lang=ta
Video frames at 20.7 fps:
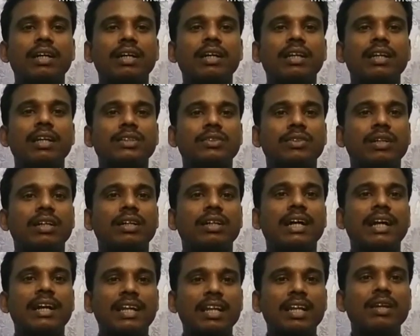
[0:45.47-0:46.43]
என்ன சொல்லலாம்
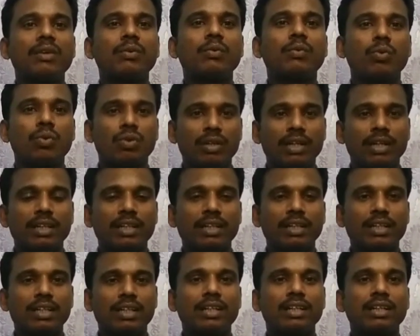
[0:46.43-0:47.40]
கடலை உருண்டை
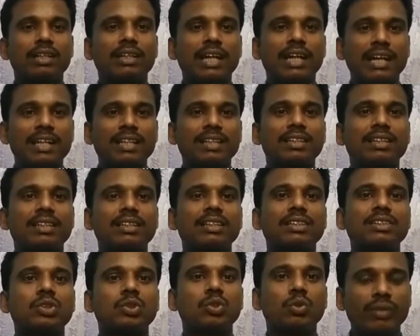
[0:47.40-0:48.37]
நனைத்து
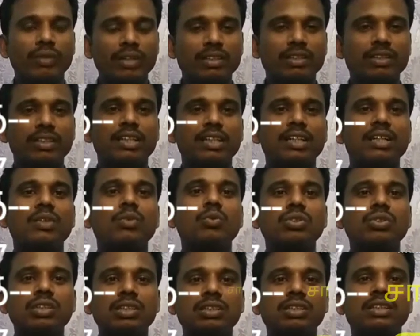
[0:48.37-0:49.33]
சுவைத்து
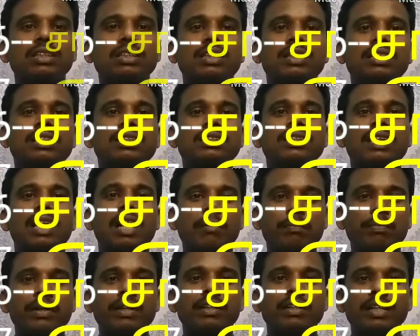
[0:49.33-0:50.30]
ருசித்து
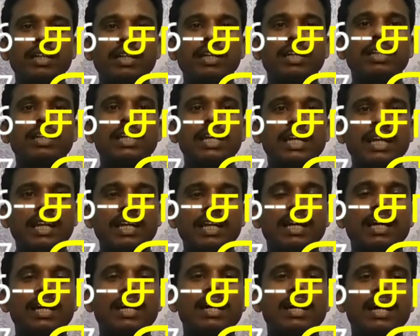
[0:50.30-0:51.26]
சாப்பிட்டேன் என
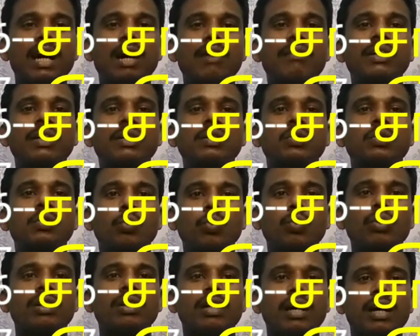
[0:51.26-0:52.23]
அவன்
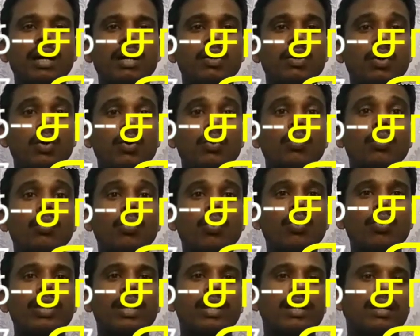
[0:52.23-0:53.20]
கூறினான் ஓ
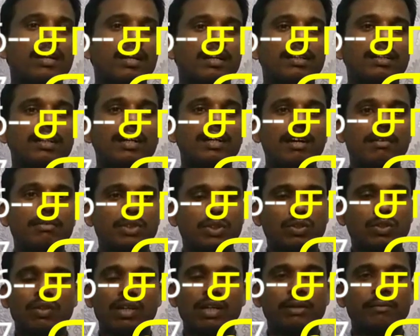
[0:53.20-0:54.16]
என்றான் அப்படி
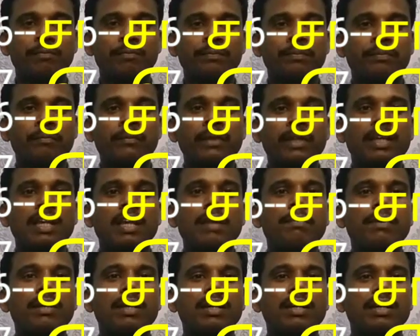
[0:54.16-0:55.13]
சொல்லலாம்
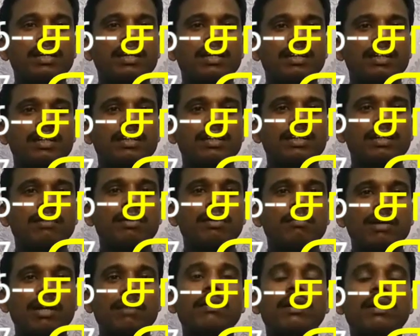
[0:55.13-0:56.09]
இப்படி நம்ம
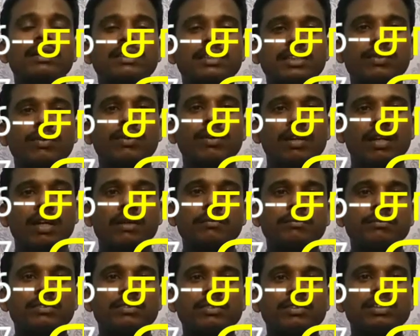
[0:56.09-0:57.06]
மனப்பாடம் செய்து கொள்ளலாம்
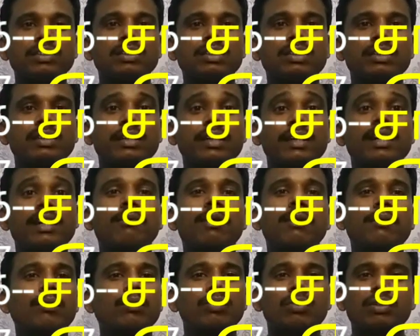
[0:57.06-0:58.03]
இதுக்கு இரண்டு
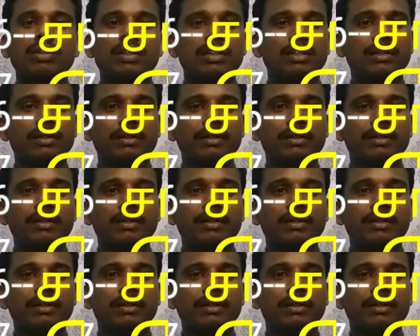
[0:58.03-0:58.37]
மதிப்பீடும் உண்டு